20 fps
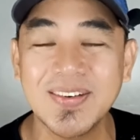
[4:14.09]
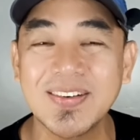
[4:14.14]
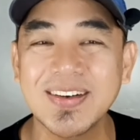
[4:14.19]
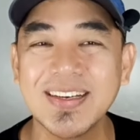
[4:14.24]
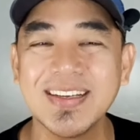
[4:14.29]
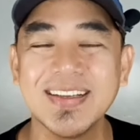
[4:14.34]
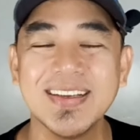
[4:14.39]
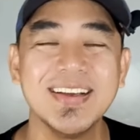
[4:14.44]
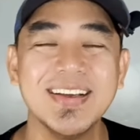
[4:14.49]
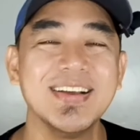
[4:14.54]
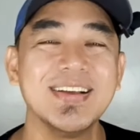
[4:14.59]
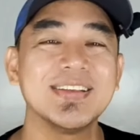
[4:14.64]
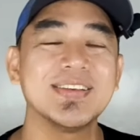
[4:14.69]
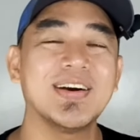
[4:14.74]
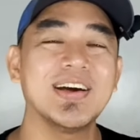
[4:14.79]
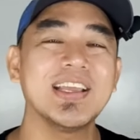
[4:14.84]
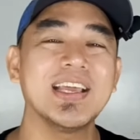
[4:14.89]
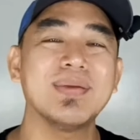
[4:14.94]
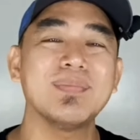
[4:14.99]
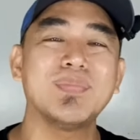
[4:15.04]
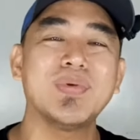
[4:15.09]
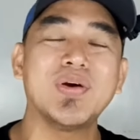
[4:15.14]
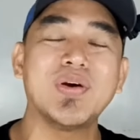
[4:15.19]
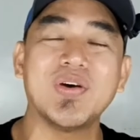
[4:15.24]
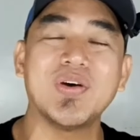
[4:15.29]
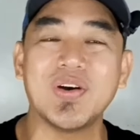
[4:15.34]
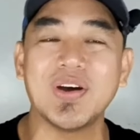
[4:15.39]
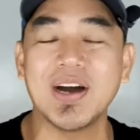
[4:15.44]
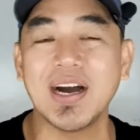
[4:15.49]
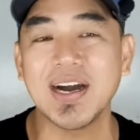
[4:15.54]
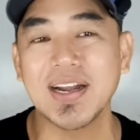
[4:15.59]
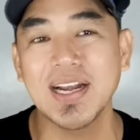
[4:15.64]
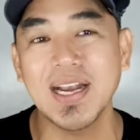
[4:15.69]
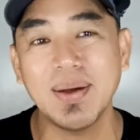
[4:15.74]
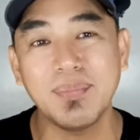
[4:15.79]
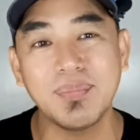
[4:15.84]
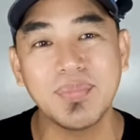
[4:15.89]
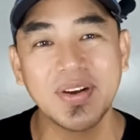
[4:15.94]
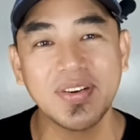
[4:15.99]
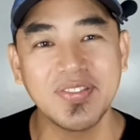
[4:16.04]
Okay? So, ayan po. Ang
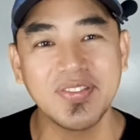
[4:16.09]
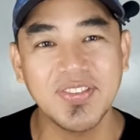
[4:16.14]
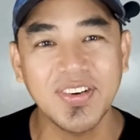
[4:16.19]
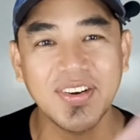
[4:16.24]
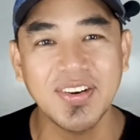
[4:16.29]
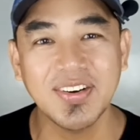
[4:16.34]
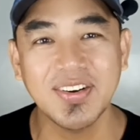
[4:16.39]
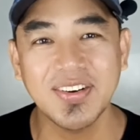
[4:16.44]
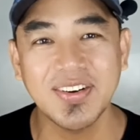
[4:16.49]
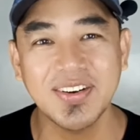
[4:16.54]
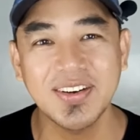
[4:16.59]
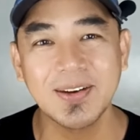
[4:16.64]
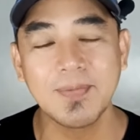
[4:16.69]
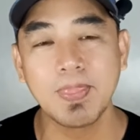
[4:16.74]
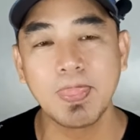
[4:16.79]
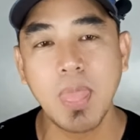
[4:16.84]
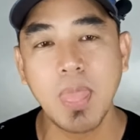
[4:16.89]
number four,